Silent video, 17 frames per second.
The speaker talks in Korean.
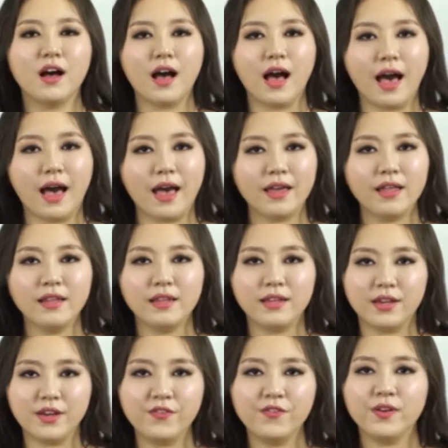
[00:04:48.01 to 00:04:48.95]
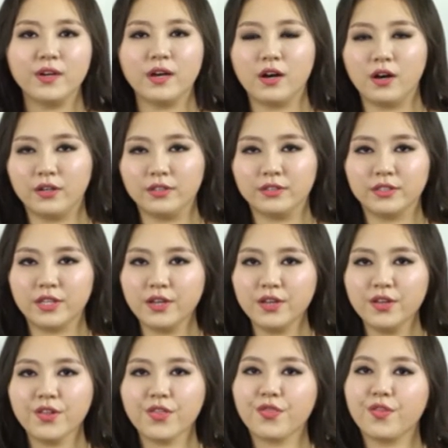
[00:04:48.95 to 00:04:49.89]
I live on the
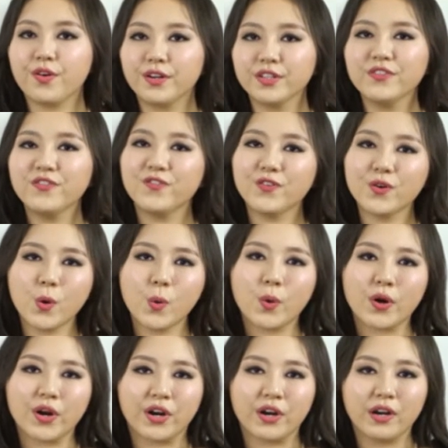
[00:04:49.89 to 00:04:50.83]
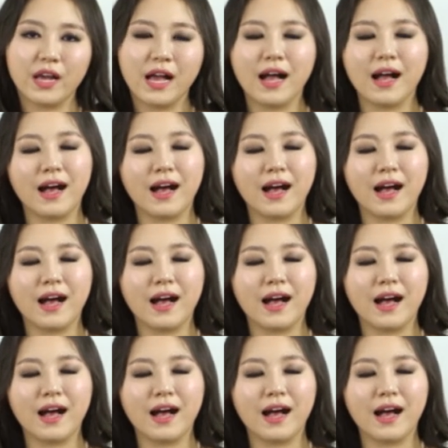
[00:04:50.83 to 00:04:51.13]
third floor.